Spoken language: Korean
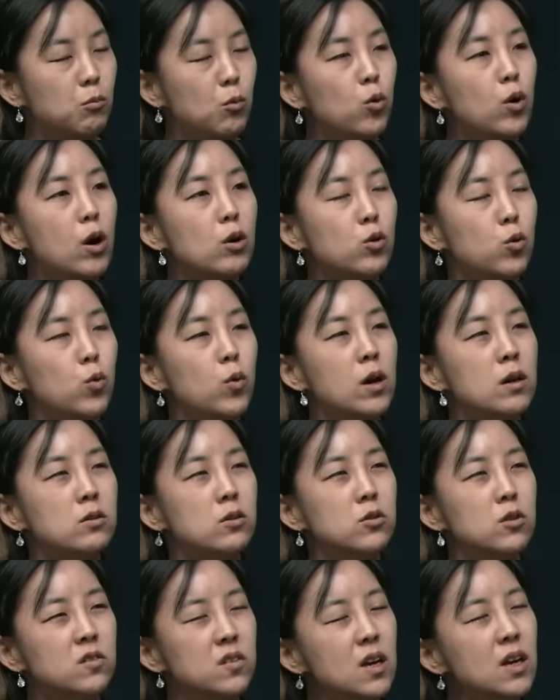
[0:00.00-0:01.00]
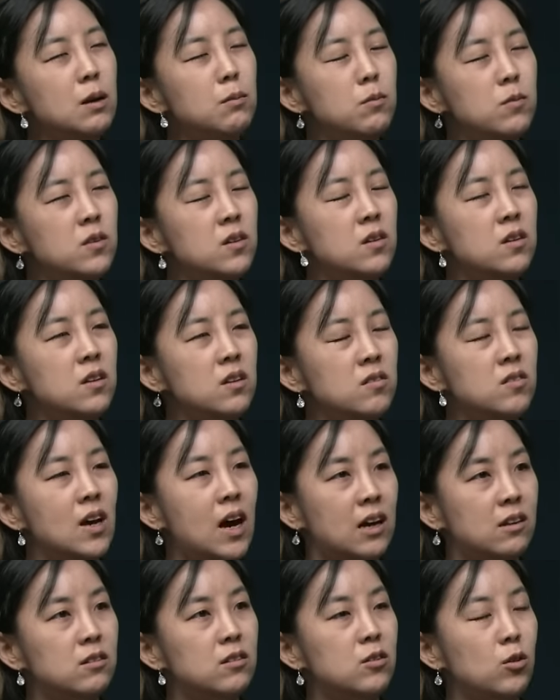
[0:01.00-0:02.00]
아. 뭔가 교회에서는 책임지지
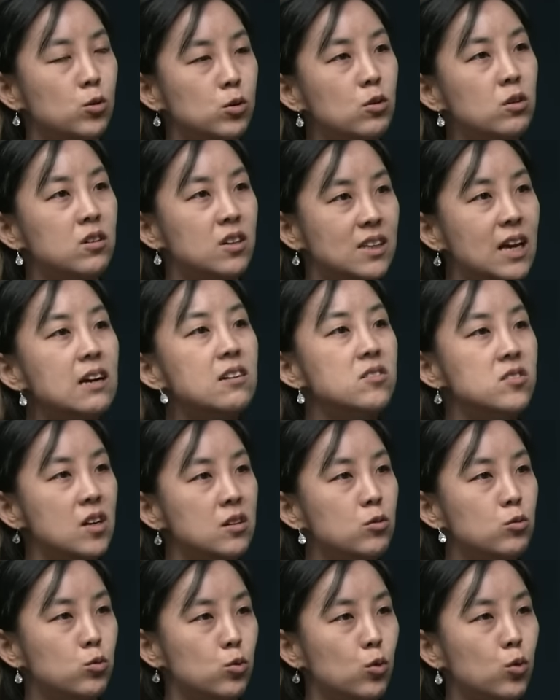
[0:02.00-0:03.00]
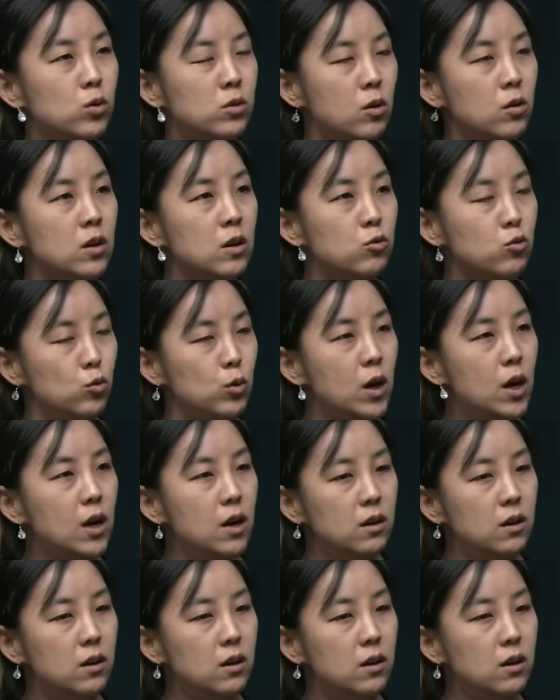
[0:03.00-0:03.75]
않는 어떤 그 당시에는 또 그런 게 좀